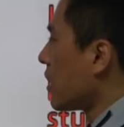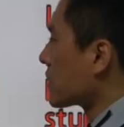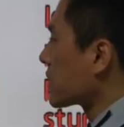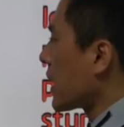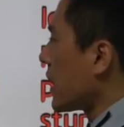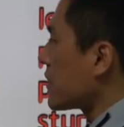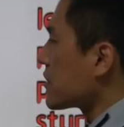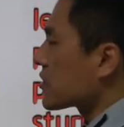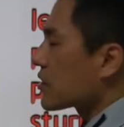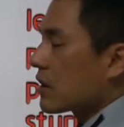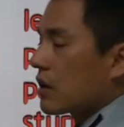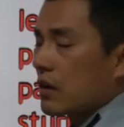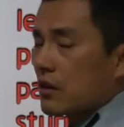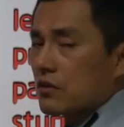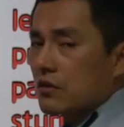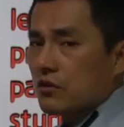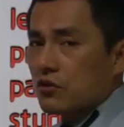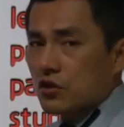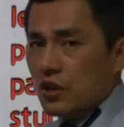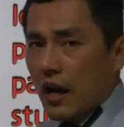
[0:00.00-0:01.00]

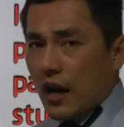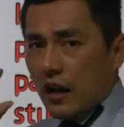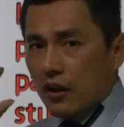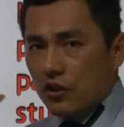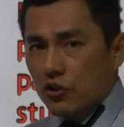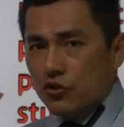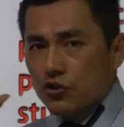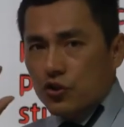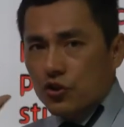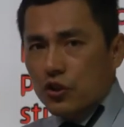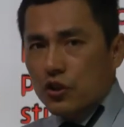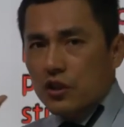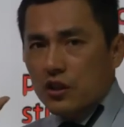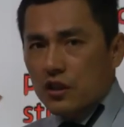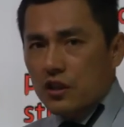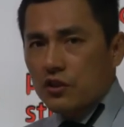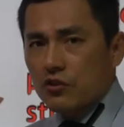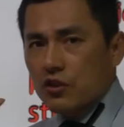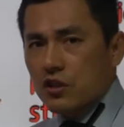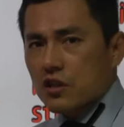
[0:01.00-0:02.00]
attention, 자,
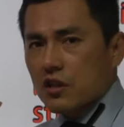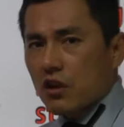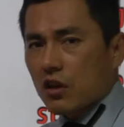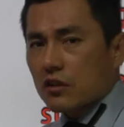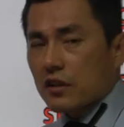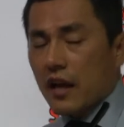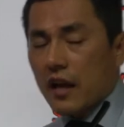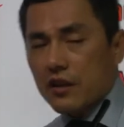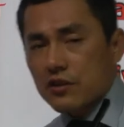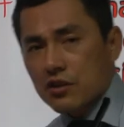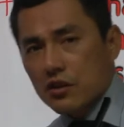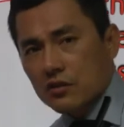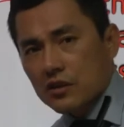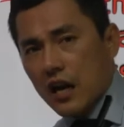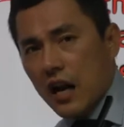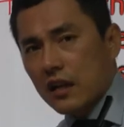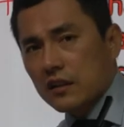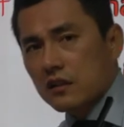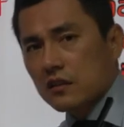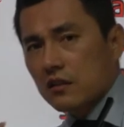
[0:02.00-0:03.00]
주의를 기울이지? attention,
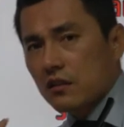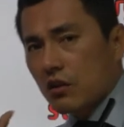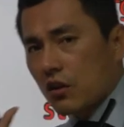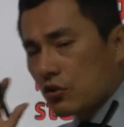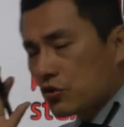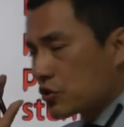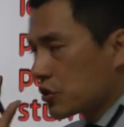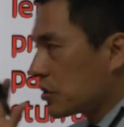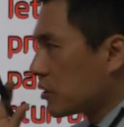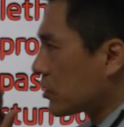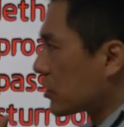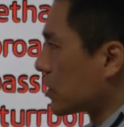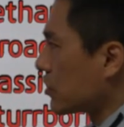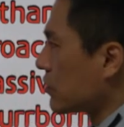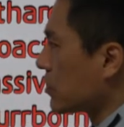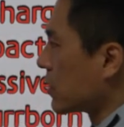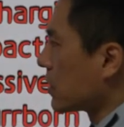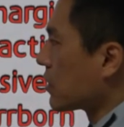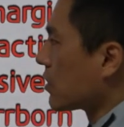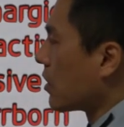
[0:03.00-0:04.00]
잘 듣는 거, 주의를
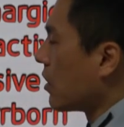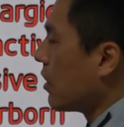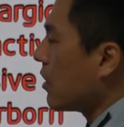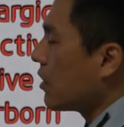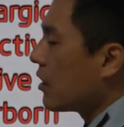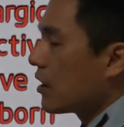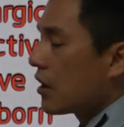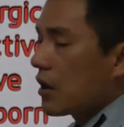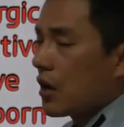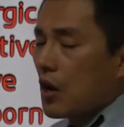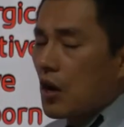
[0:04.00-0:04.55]
기울이는 거.